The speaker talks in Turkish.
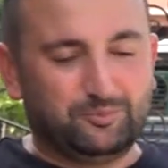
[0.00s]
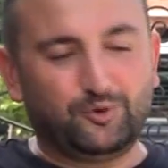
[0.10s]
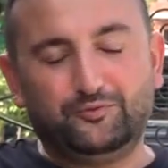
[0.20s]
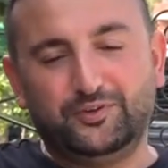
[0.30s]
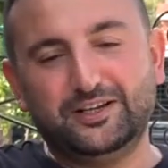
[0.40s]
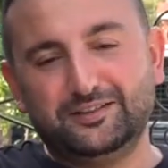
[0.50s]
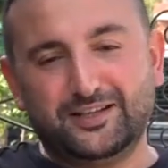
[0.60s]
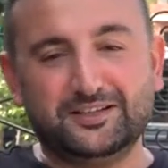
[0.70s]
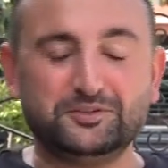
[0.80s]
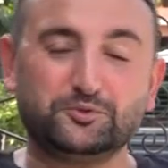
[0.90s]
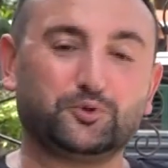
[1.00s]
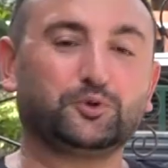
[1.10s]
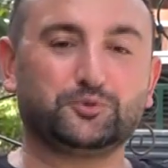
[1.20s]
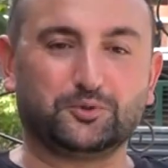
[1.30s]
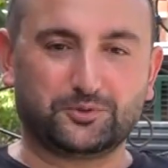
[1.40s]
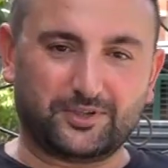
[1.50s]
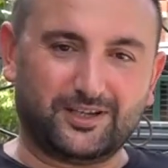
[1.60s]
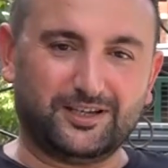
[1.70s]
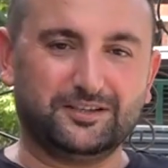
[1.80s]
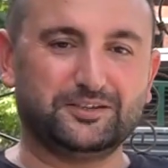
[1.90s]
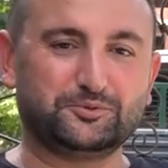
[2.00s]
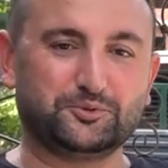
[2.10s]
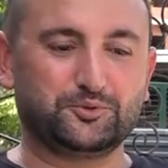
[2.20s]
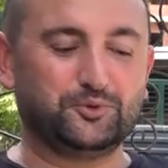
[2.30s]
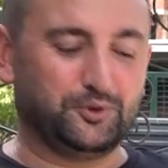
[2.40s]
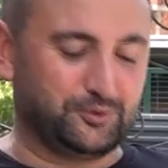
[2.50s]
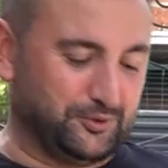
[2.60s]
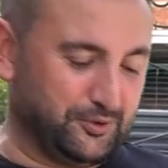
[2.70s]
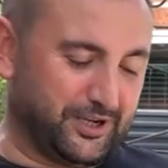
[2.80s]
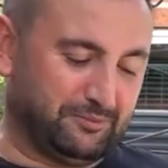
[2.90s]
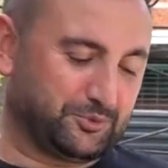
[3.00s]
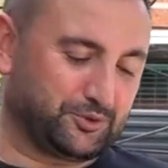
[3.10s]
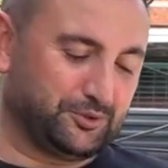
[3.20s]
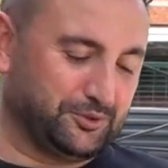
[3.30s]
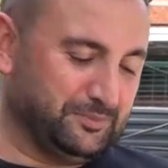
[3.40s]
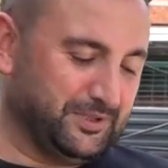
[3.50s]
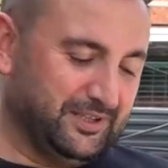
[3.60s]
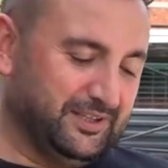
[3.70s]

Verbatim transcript: profilinden çok çok daha üstün olduğunu öğrenmiş oldum.